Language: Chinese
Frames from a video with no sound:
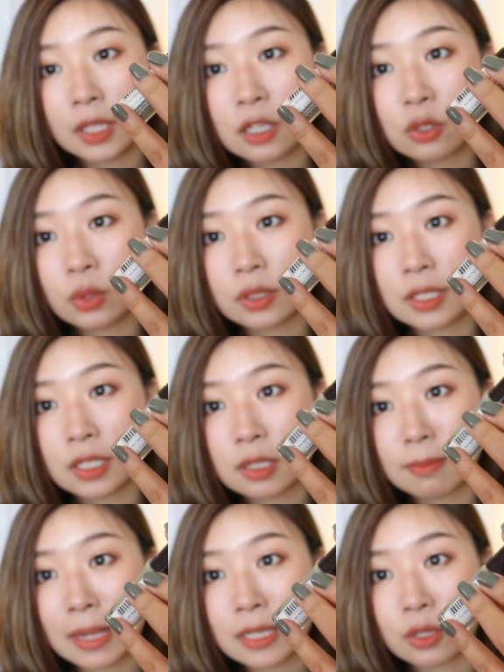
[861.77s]
但是我其
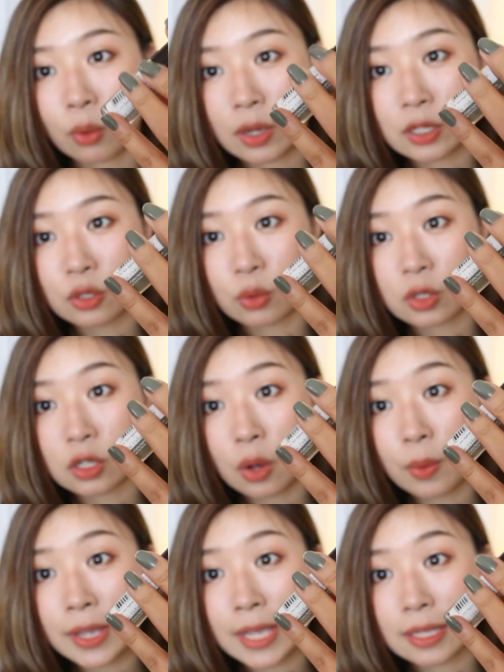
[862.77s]
实蛮喜欢这种
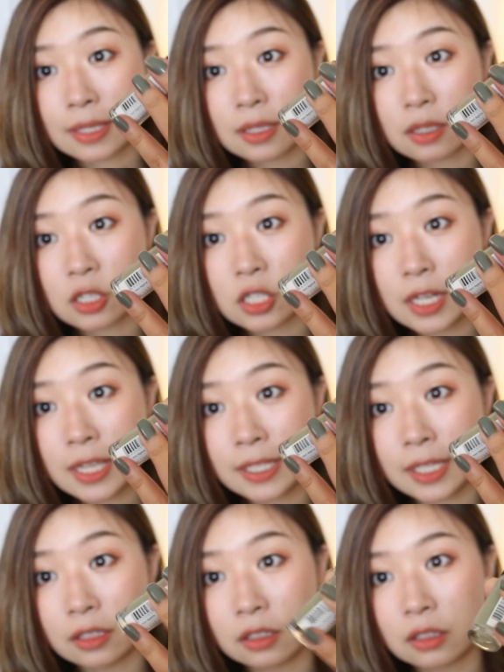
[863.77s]
稍微颜色深一
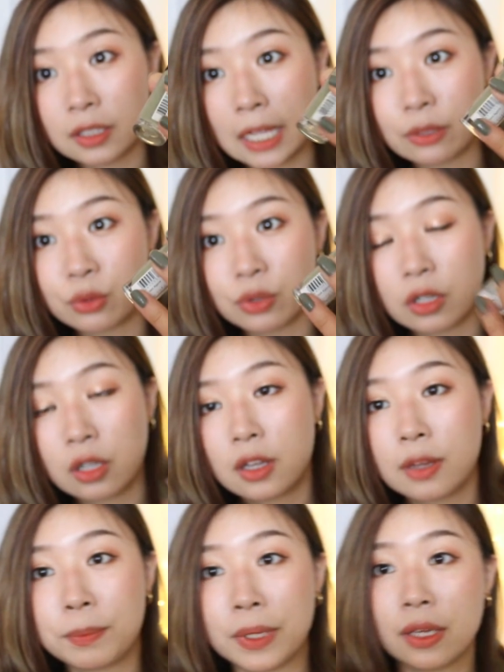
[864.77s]
点的感觉，
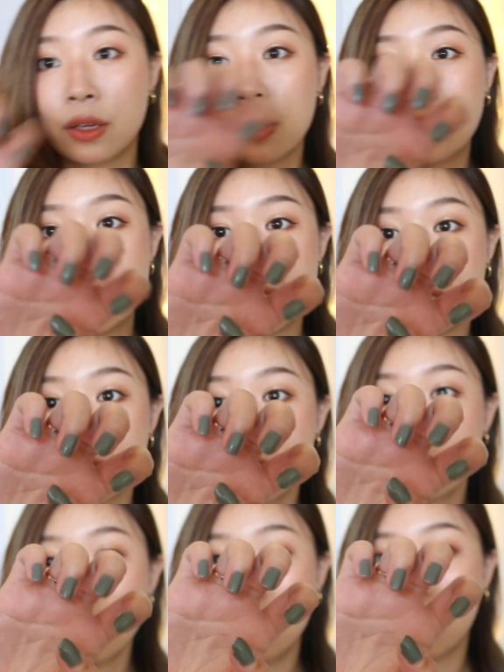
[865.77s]
比浅
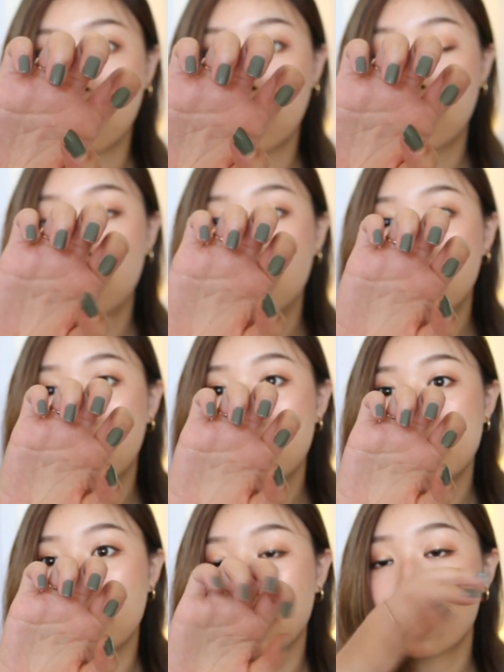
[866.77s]
色更好看，
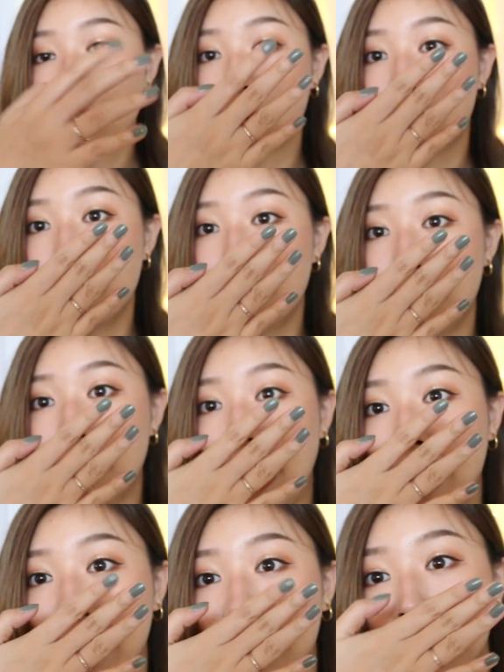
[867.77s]
显得手更
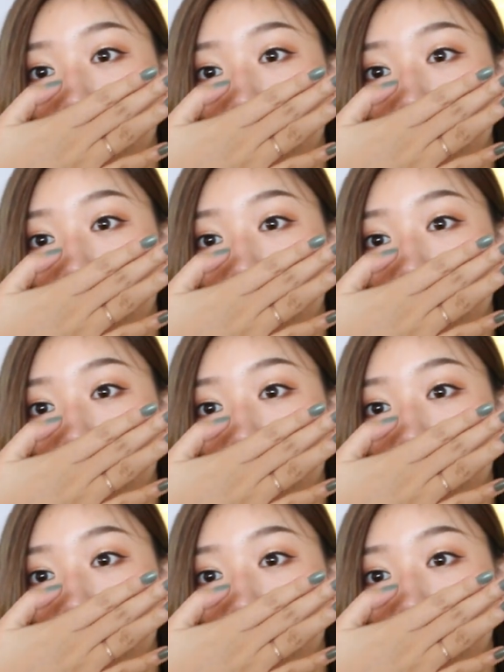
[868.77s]
白。